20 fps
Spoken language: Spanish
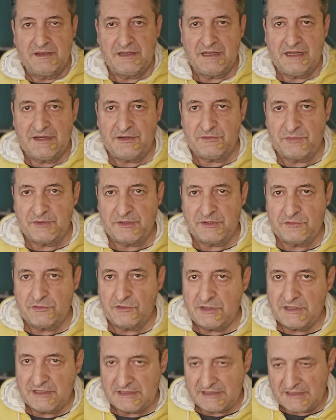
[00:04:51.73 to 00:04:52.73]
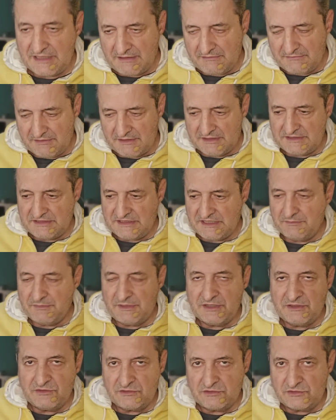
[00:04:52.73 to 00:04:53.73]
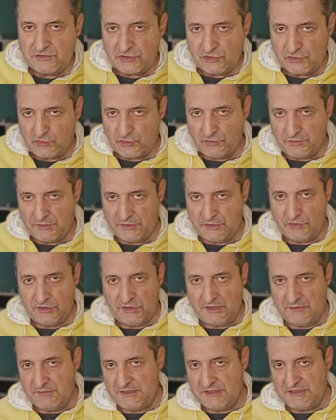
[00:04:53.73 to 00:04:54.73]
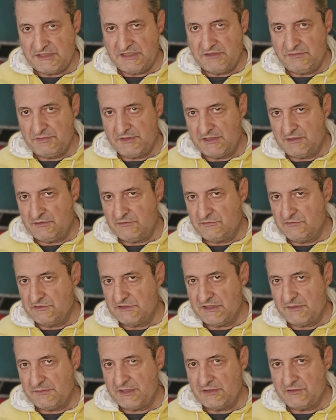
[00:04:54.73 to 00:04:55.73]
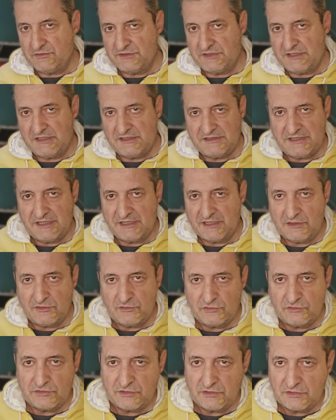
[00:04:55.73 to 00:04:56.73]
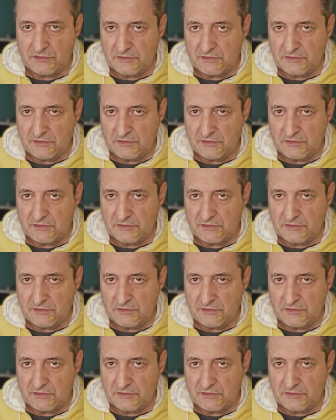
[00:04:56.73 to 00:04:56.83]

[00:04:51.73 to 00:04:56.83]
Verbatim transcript: Claro, pero no le estaba llamando yo superior a mi chispa de luz, a mi conciencia de luz